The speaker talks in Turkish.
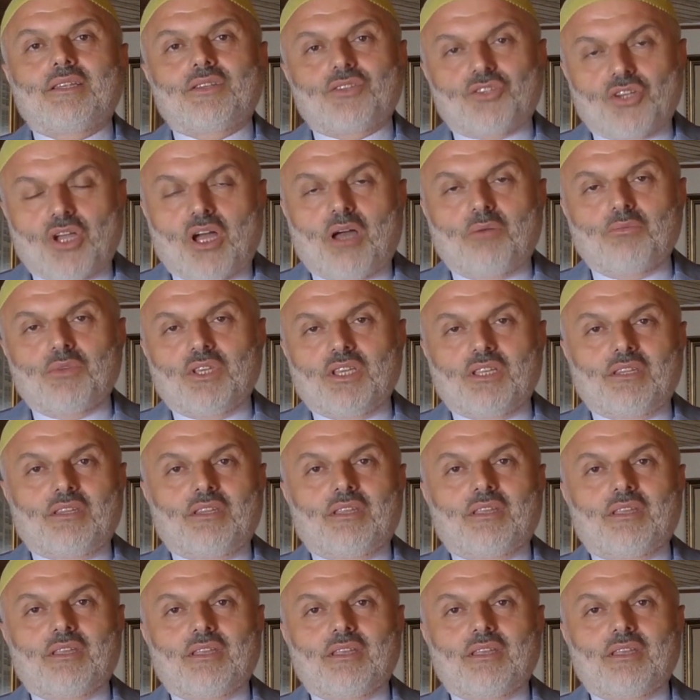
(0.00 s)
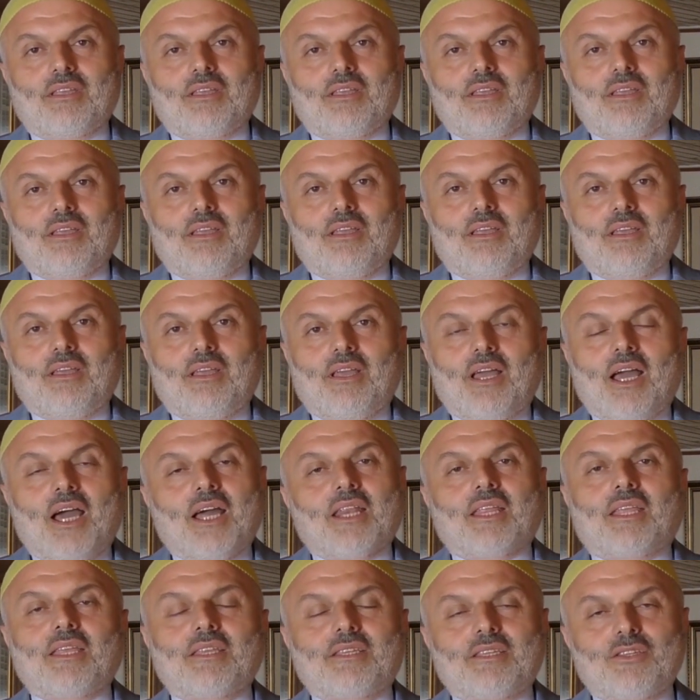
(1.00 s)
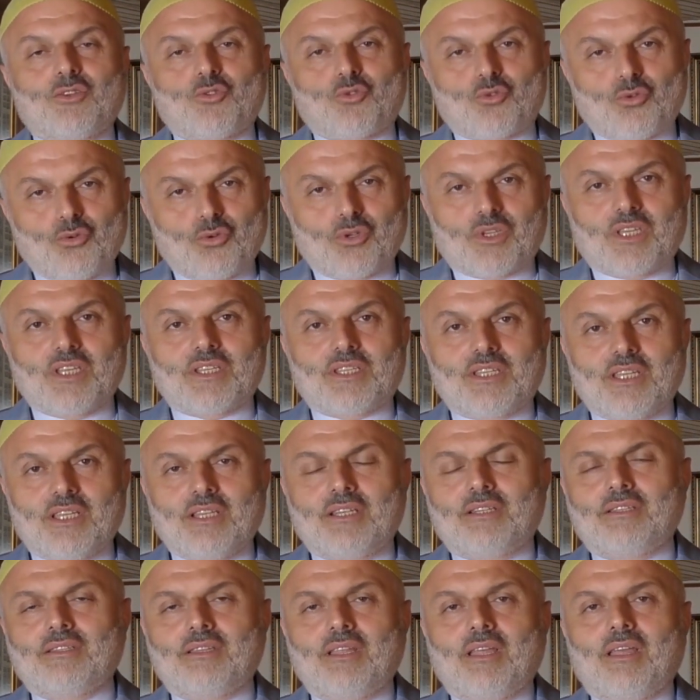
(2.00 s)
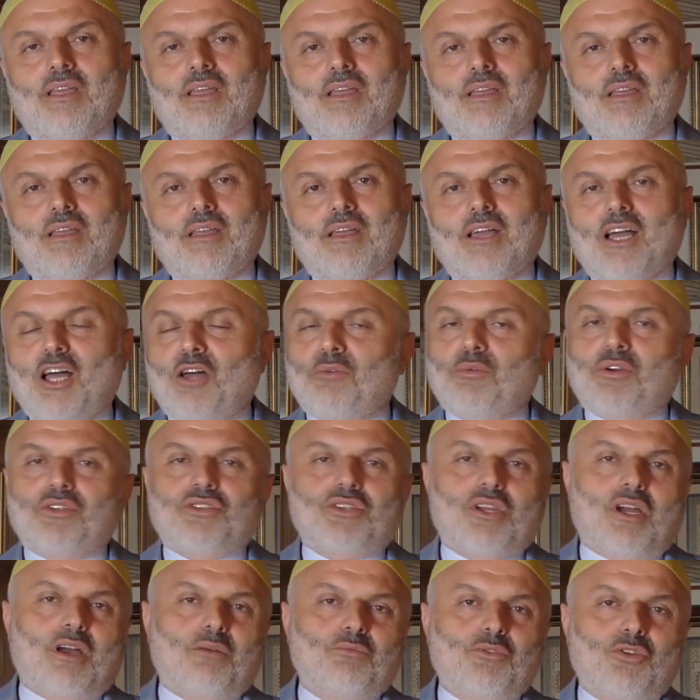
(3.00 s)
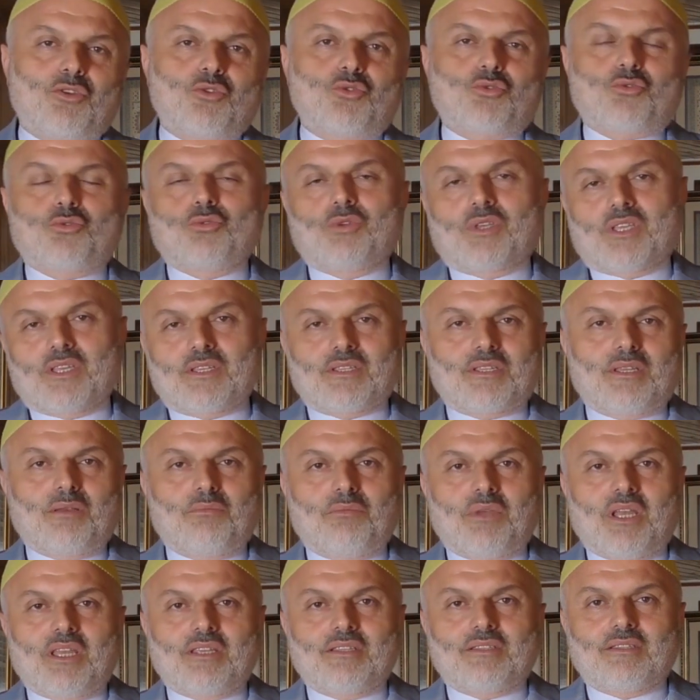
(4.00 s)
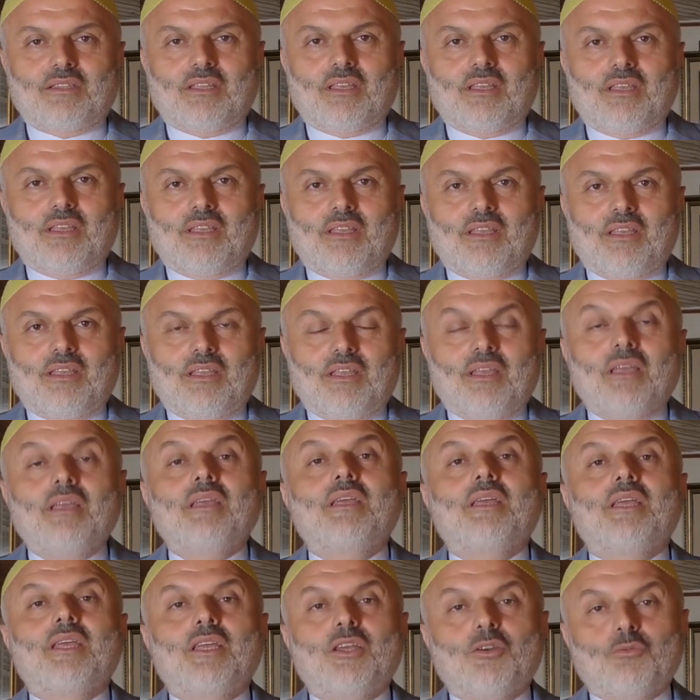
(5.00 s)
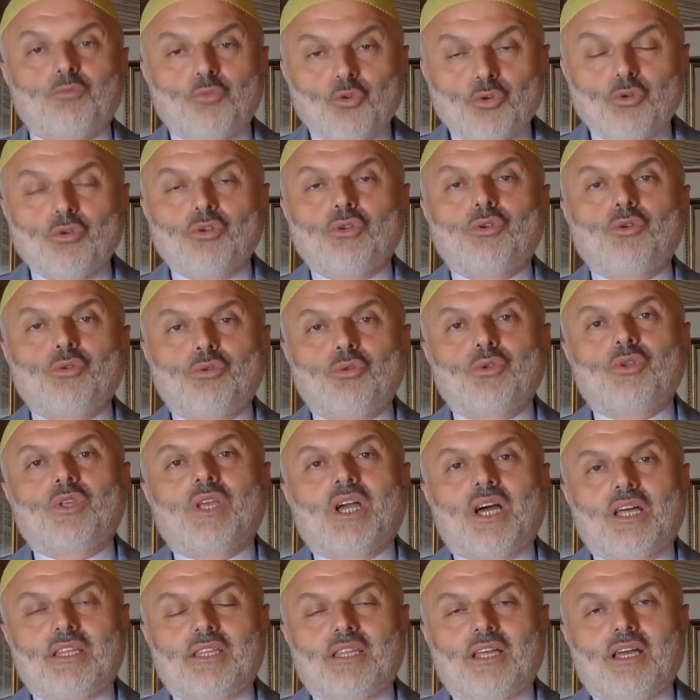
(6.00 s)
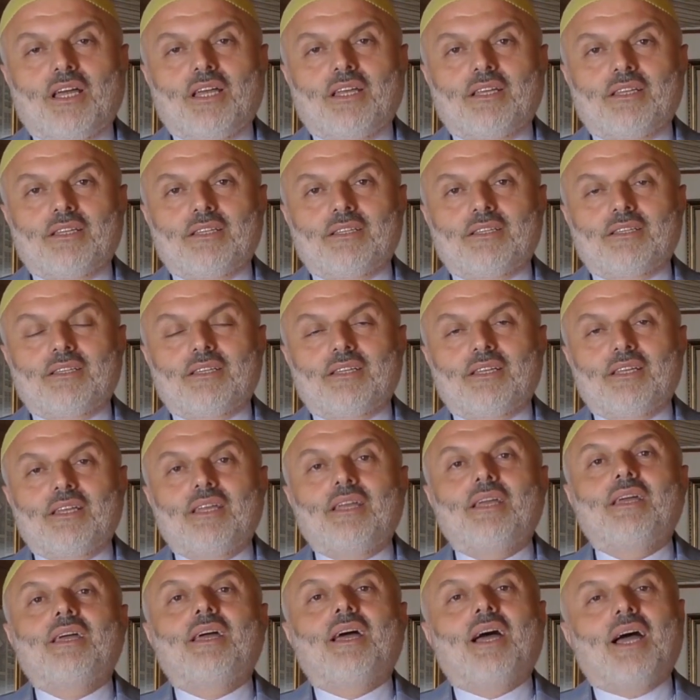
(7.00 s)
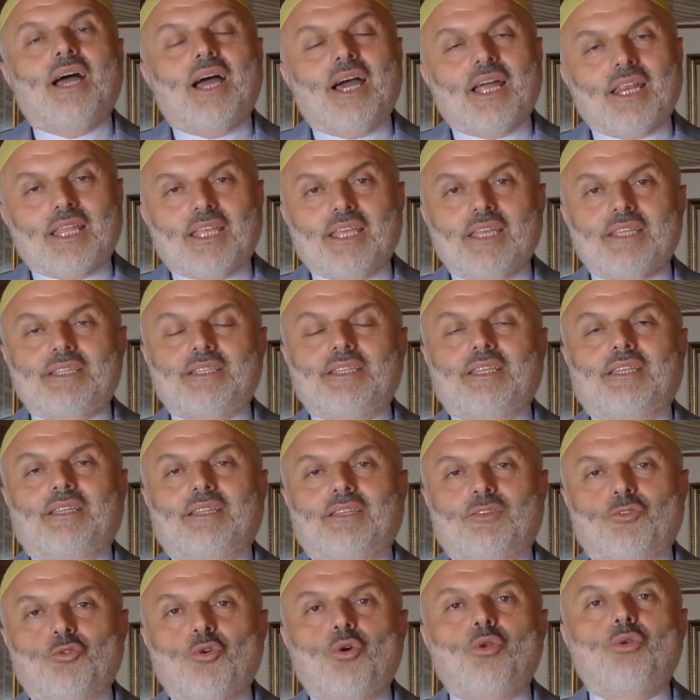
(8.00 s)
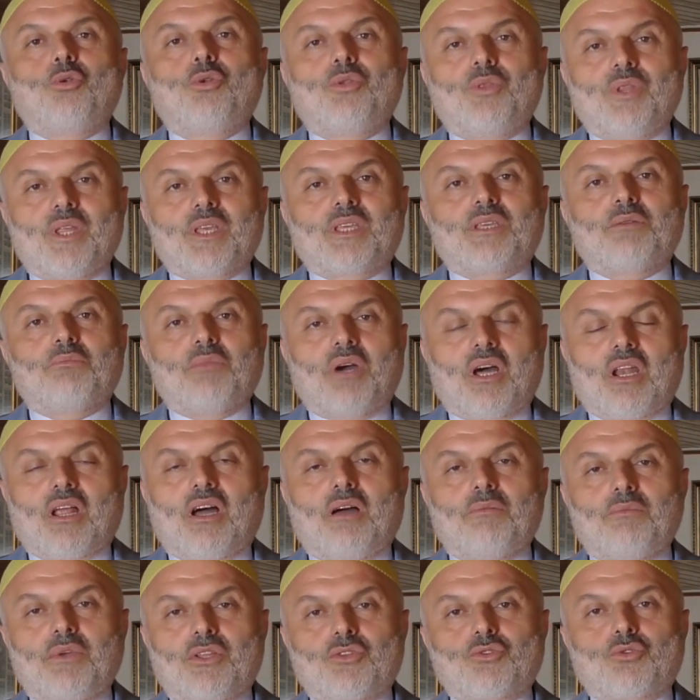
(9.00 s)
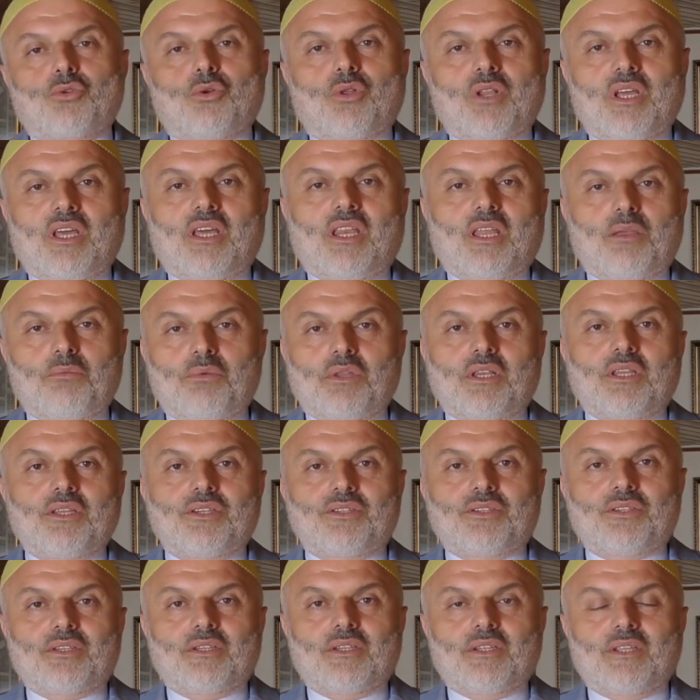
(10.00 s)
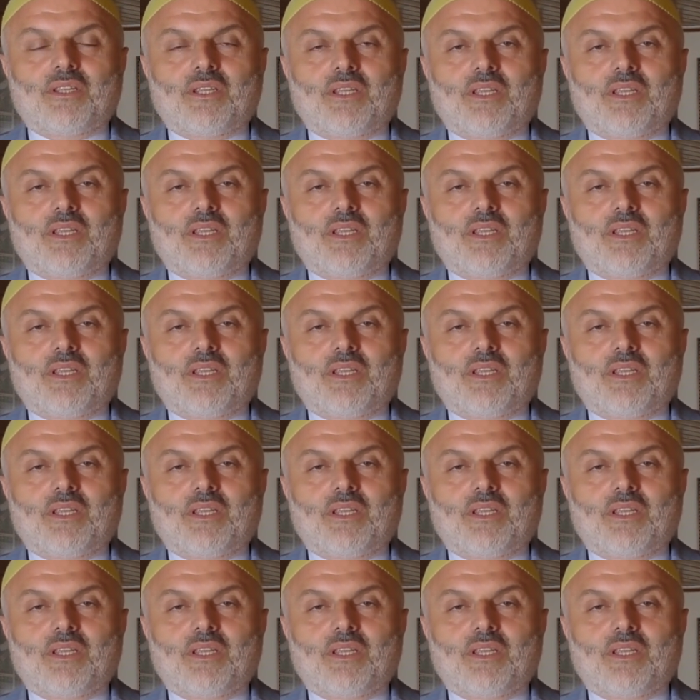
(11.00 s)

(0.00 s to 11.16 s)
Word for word: camiydi. Herkesin suyu kesilirdi ama caminin suyu kesilmezdi. Bugünkü dünyada herkesin gönlündeki merhamet sona erebilir